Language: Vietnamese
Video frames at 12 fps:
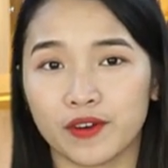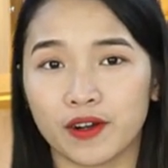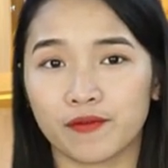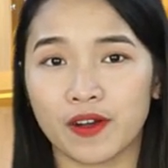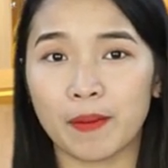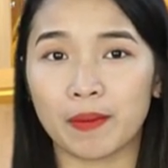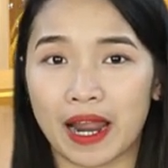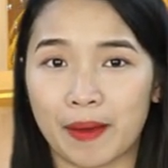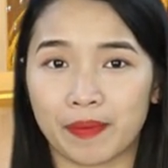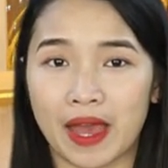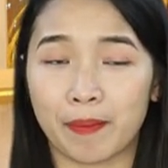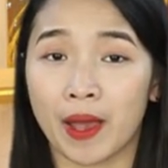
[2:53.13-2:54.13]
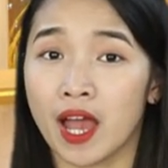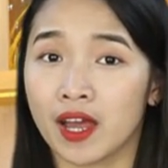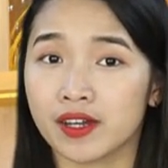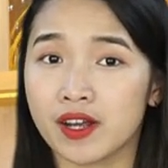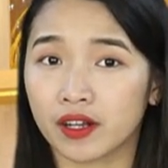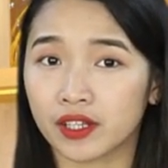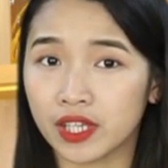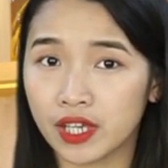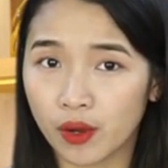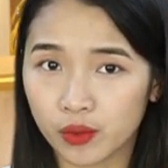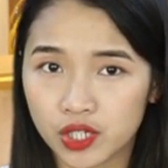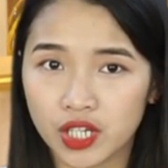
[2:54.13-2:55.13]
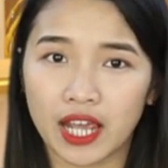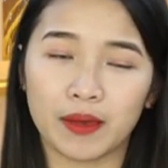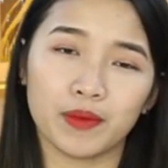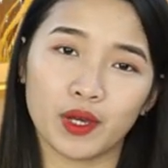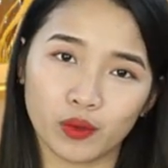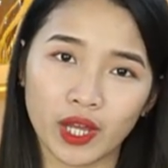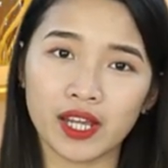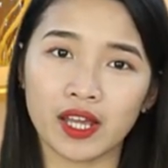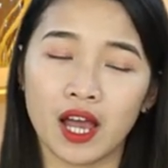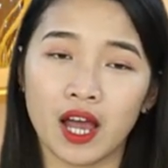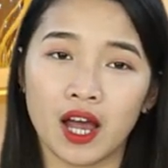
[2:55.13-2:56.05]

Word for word: phương pháp làm đẹp được nhiều chị em yêu thích